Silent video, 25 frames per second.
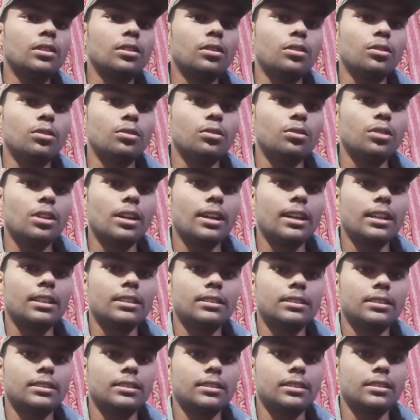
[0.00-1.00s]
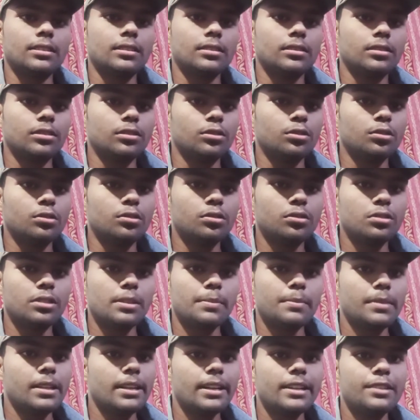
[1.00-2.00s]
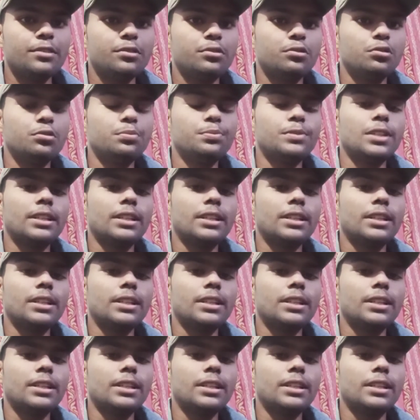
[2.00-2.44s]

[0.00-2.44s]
तो यार जो ये मेरा यूट्यूब